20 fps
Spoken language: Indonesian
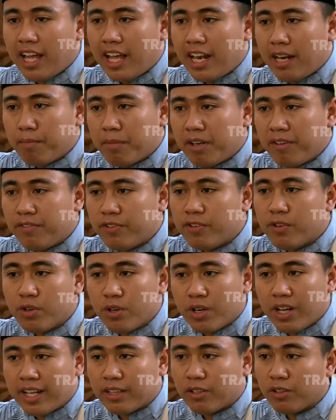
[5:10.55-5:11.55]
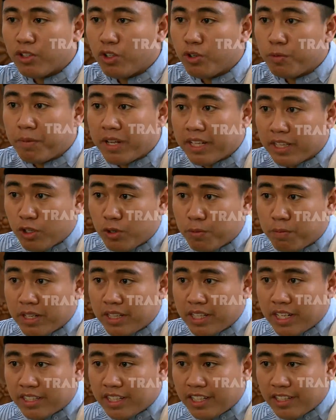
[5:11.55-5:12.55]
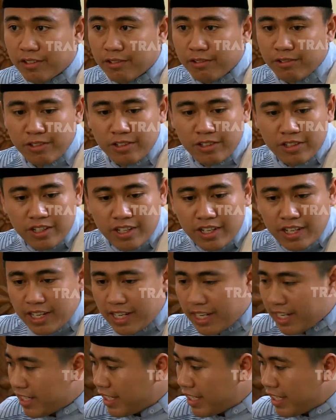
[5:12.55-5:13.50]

almanfuh atau tiupan-tiupan tertentu. Nah,